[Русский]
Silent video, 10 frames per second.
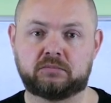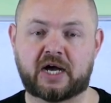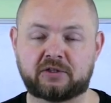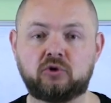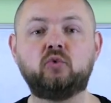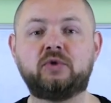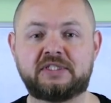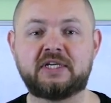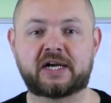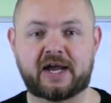одну
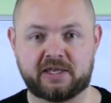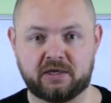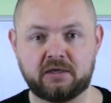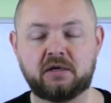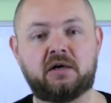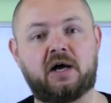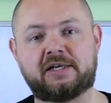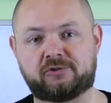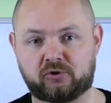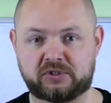из граней
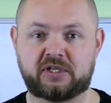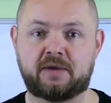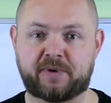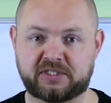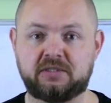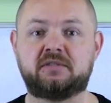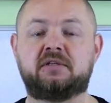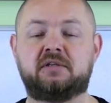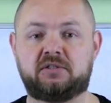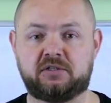осознанной
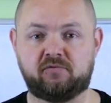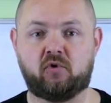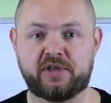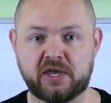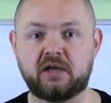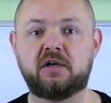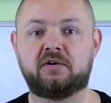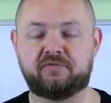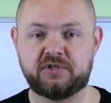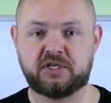позиции сегодня,
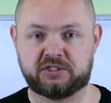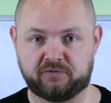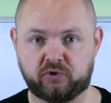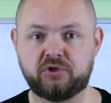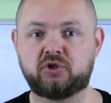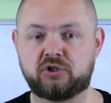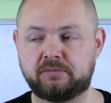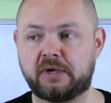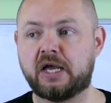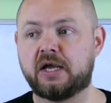в дне
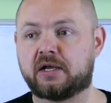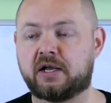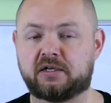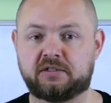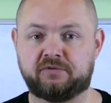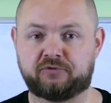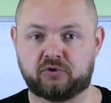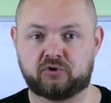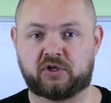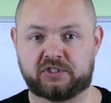сегодняшнем, как в
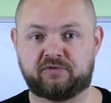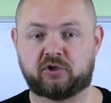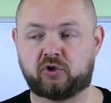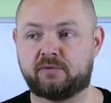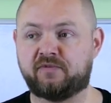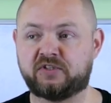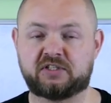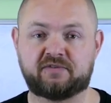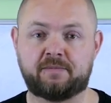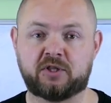той ситуации, в которой мы
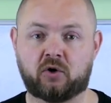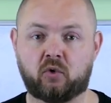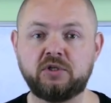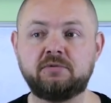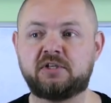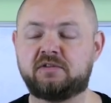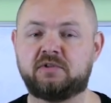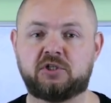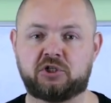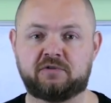все с вами находимся,
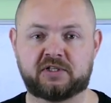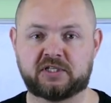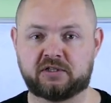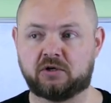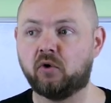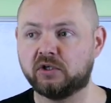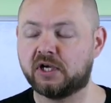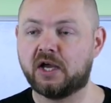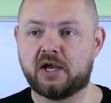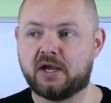2020
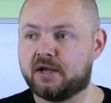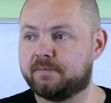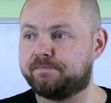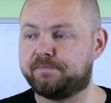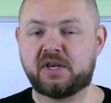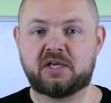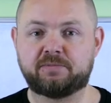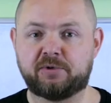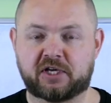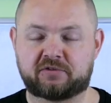год,
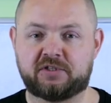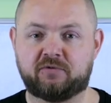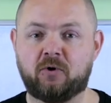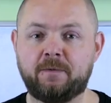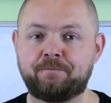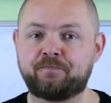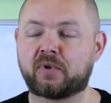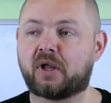переизбыток всего –